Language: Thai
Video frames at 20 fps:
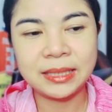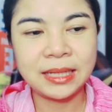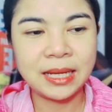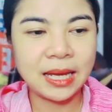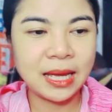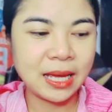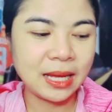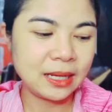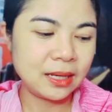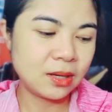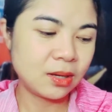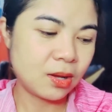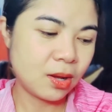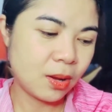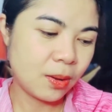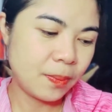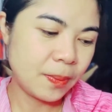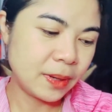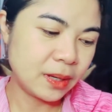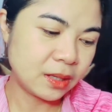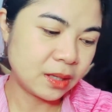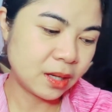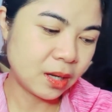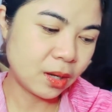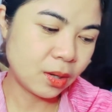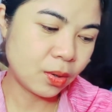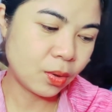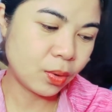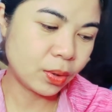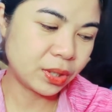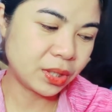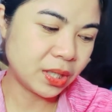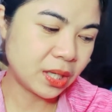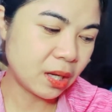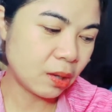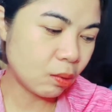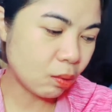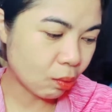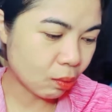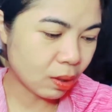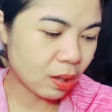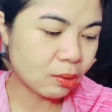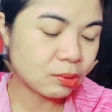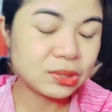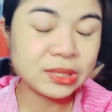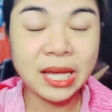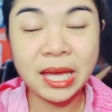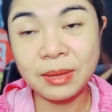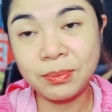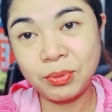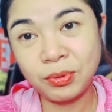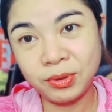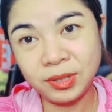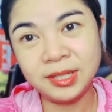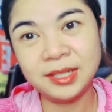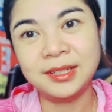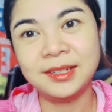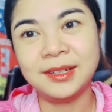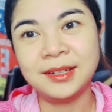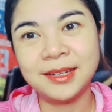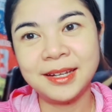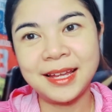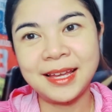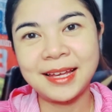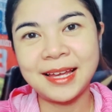นะคะแล้วก็เป็นคนที่เข้าอกเข้าใจผู้อื่น